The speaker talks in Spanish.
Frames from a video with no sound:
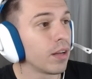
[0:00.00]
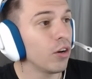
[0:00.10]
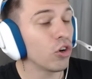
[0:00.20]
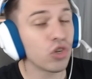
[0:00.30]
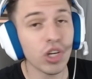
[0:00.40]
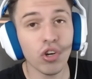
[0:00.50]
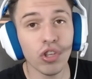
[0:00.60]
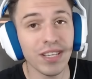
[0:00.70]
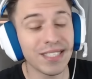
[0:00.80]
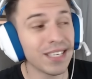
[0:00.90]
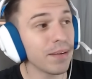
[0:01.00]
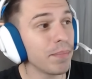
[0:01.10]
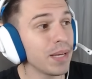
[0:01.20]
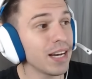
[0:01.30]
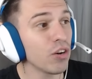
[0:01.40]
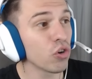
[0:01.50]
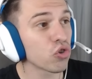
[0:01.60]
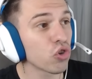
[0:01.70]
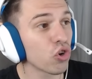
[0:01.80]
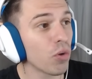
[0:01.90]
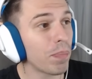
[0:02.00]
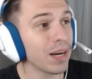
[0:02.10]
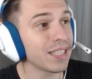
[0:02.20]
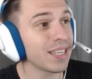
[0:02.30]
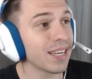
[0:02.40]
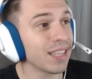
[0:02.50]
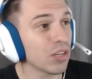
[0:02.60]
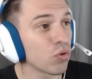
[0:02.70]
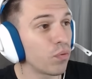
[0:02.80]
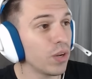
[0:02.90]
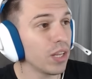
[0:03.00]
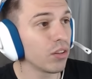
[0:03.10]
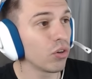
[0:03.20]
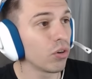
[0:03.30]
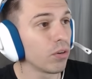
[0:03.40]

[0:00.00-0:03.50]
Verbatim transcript: Los chicos dicen, miren los ojos, parece que está sufriendo.